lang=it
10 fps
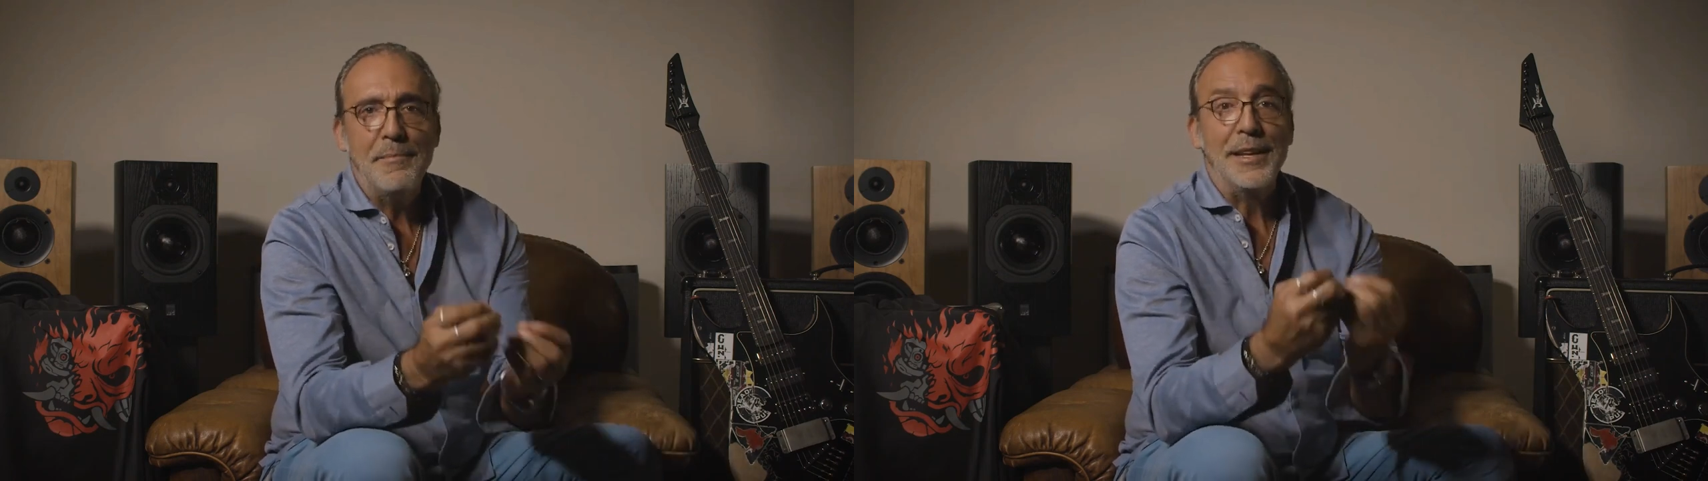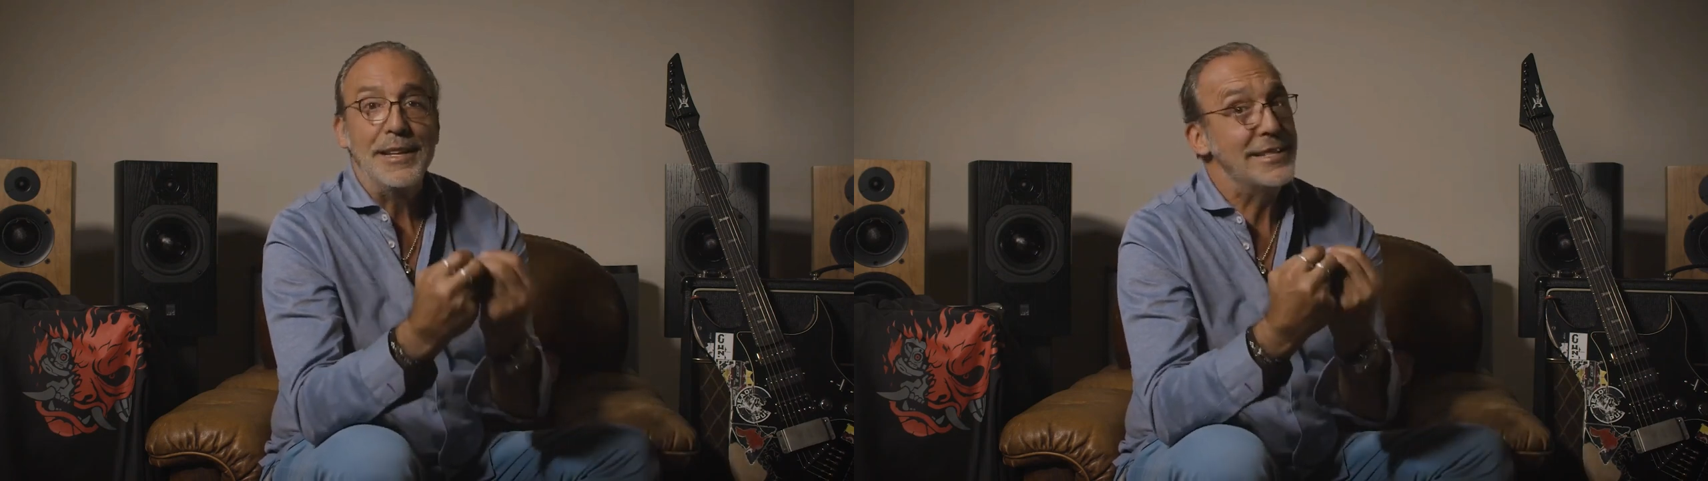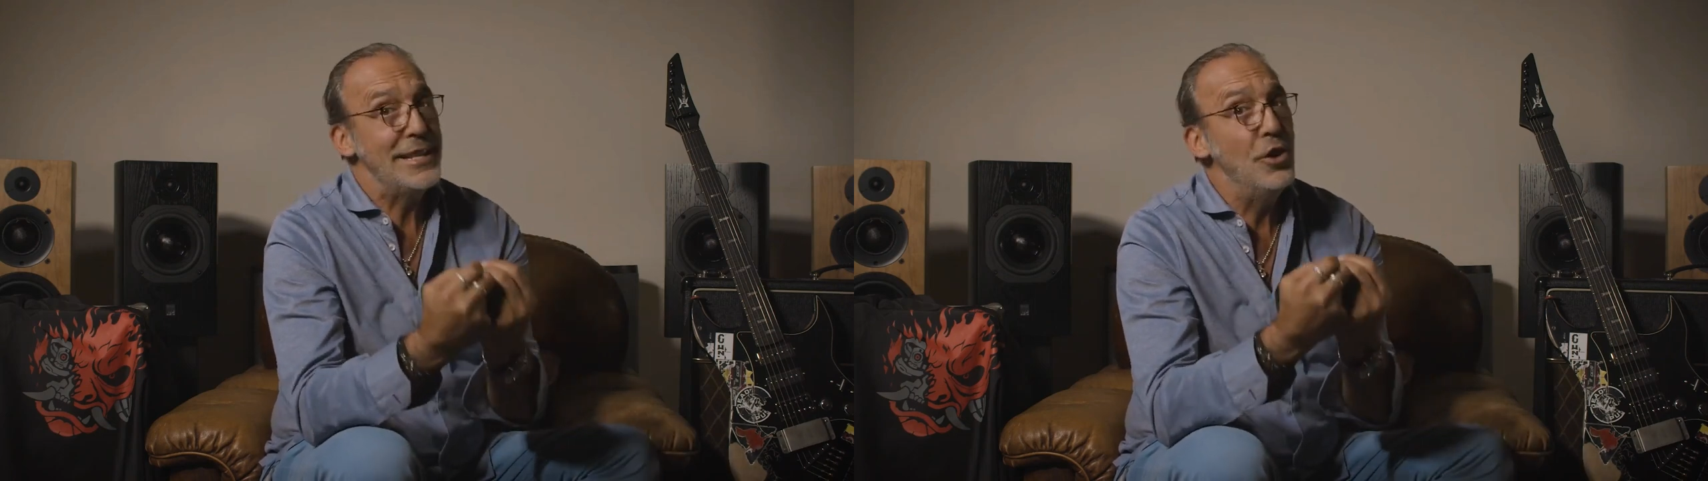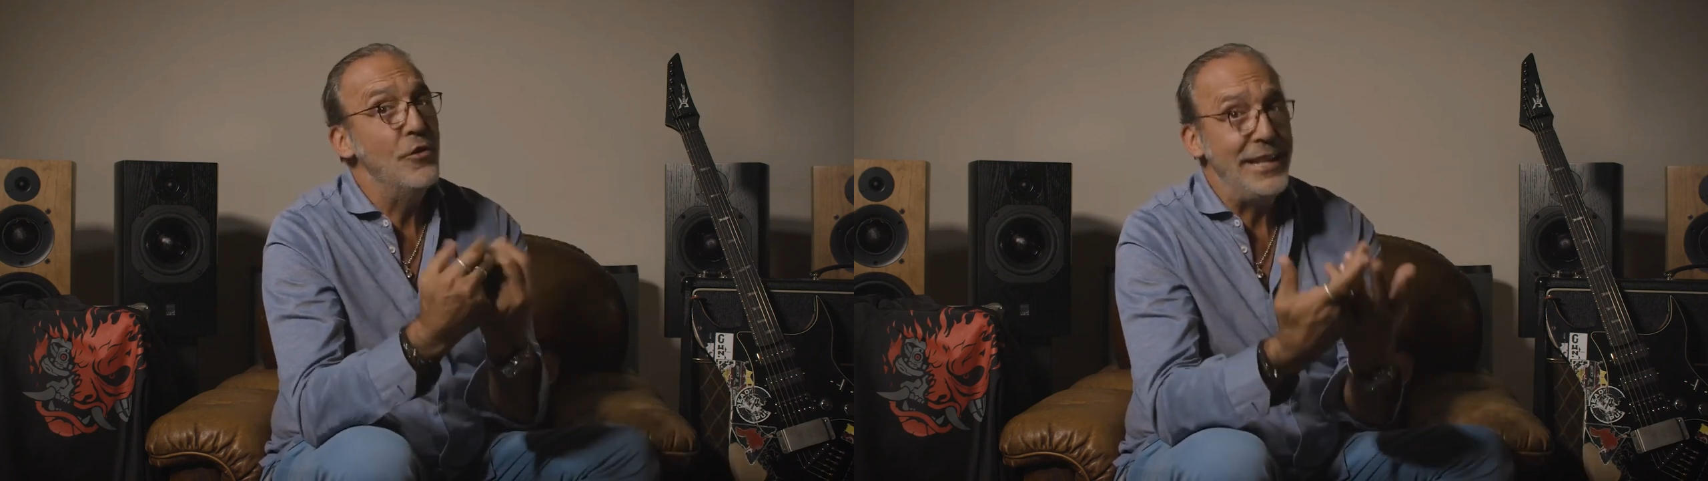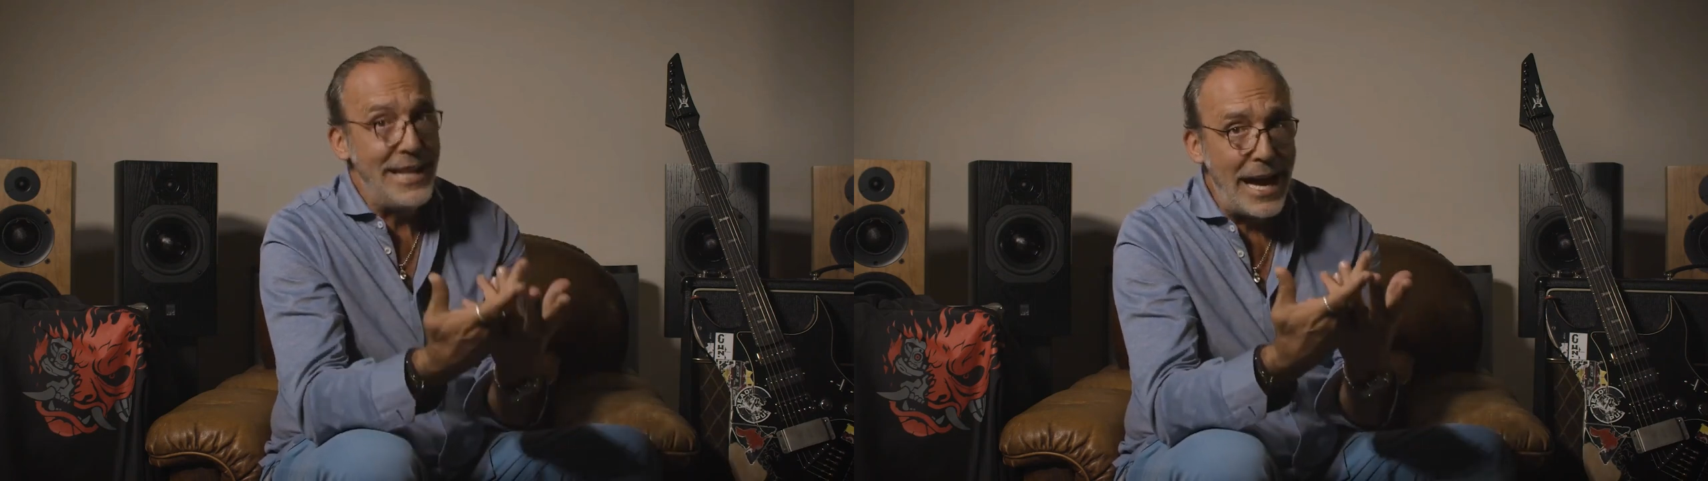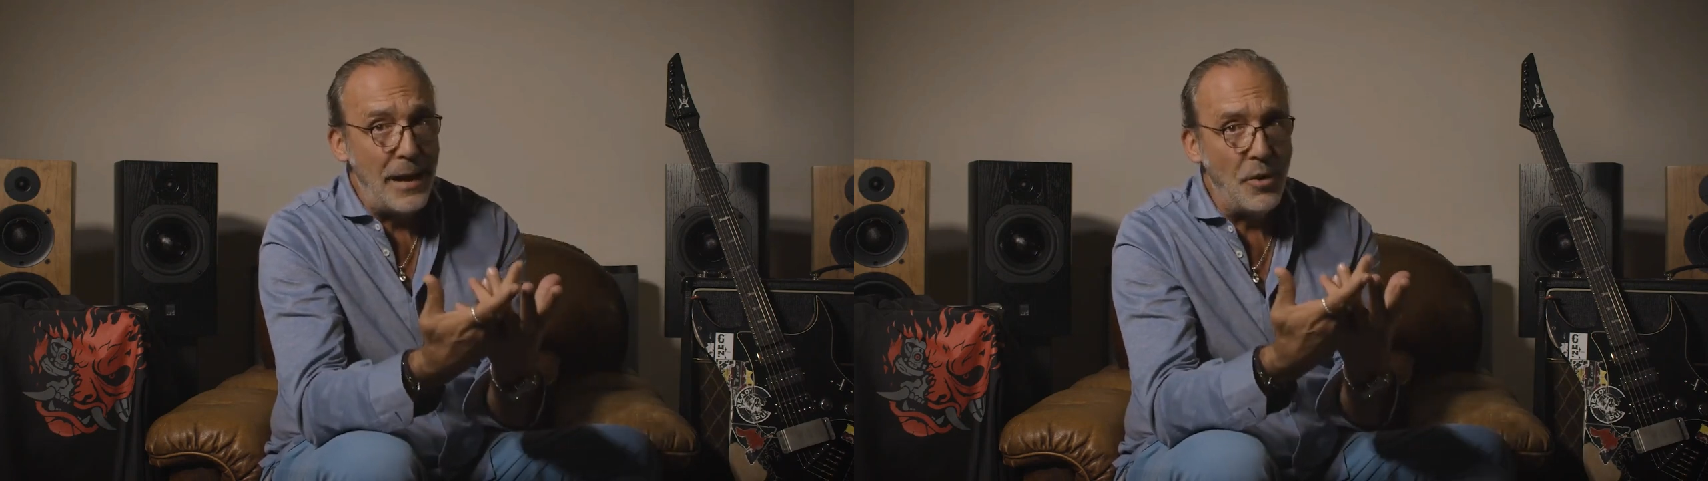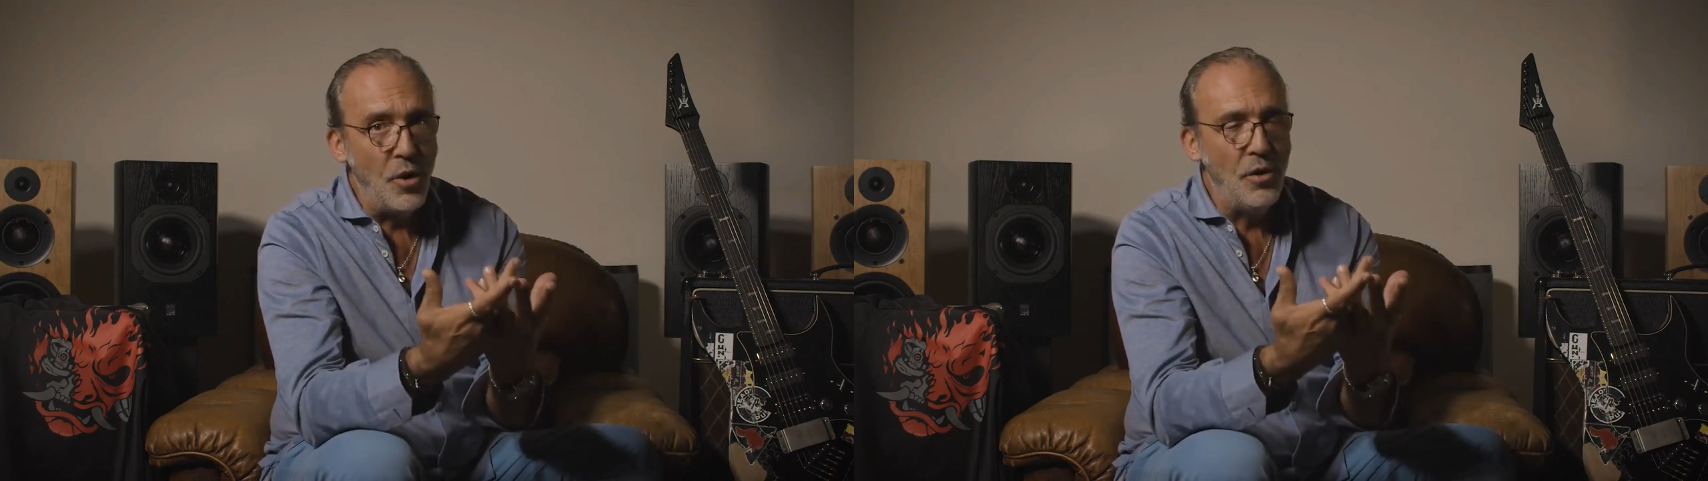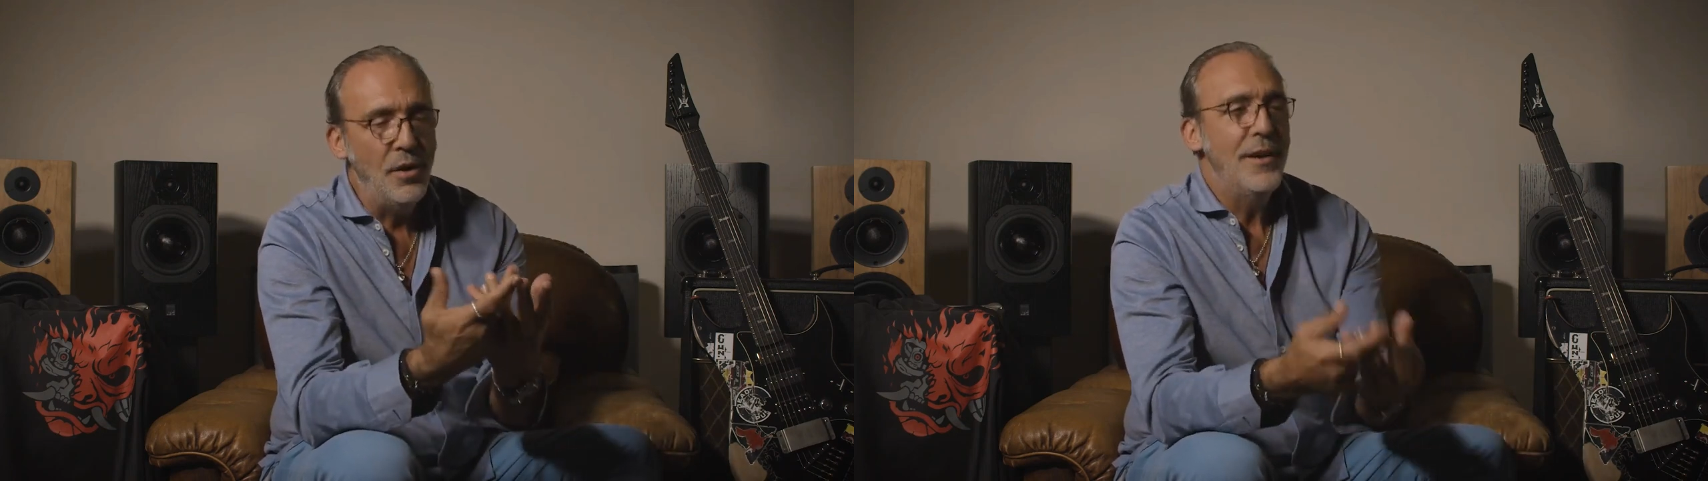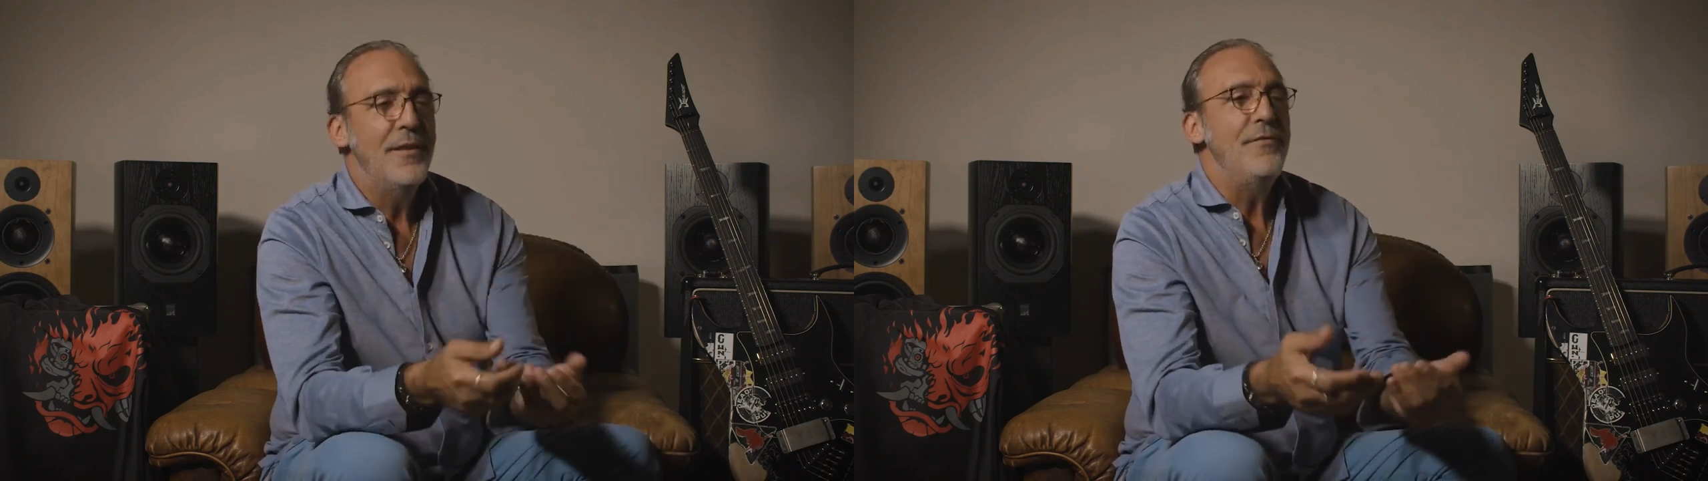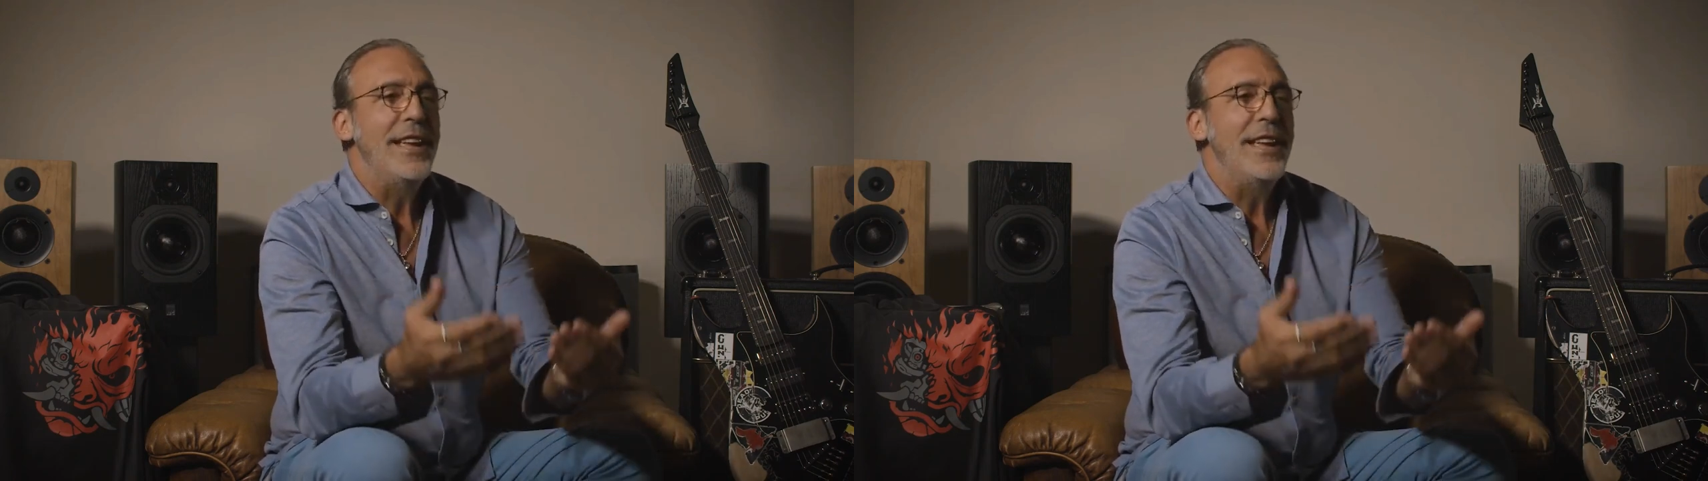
perché se lo vediamo